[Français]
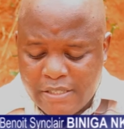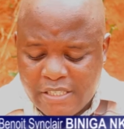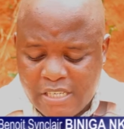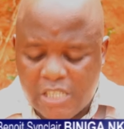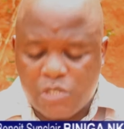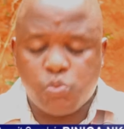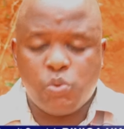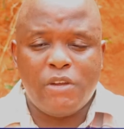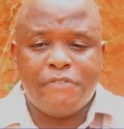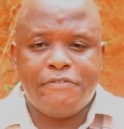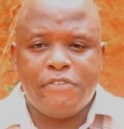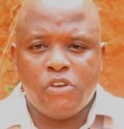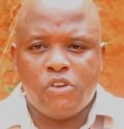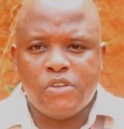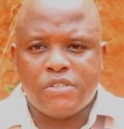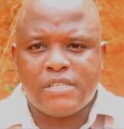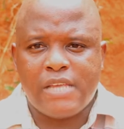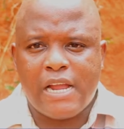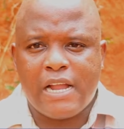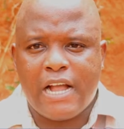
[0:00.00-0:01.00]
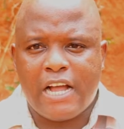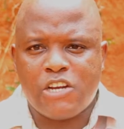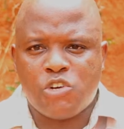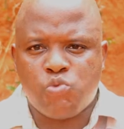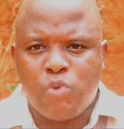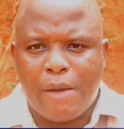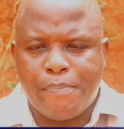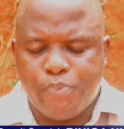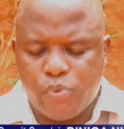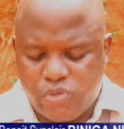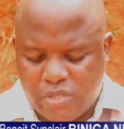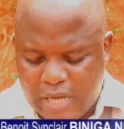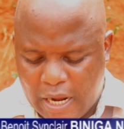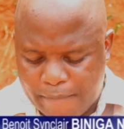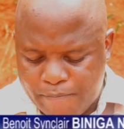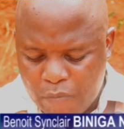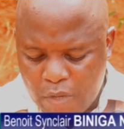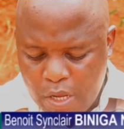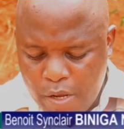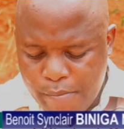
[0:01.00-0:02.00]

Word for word: 18,53%